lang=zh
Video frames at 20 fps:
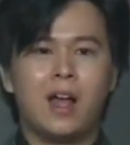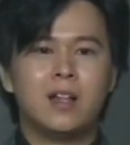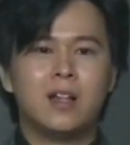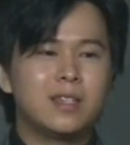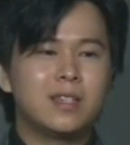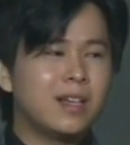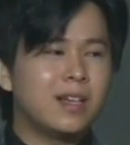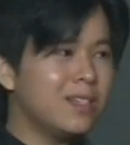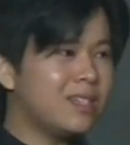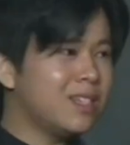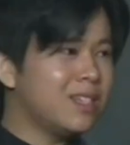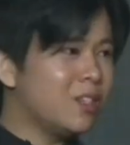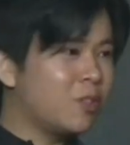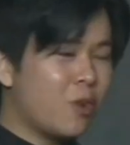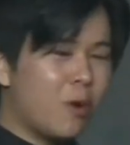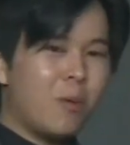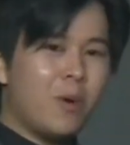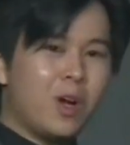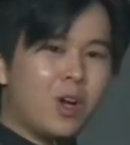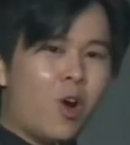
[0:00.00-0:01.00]
这个是多
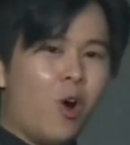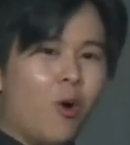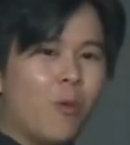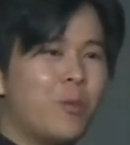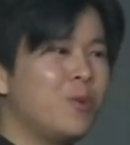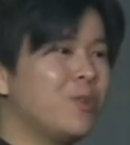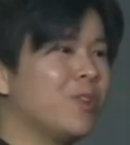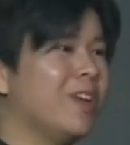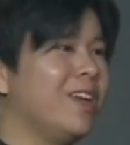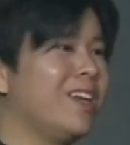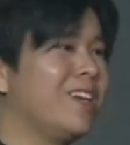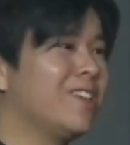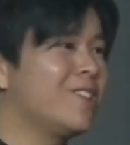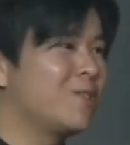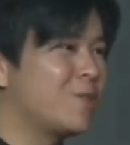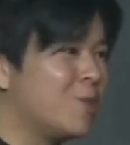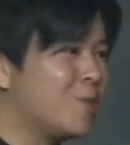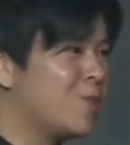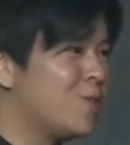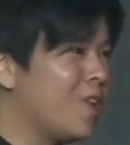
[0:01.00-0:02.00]
么恐怖的一个
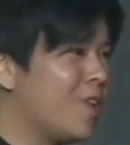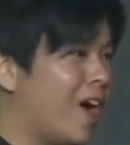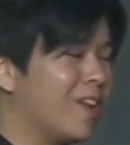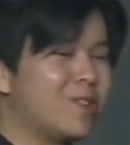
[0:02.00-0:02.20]
数据啊！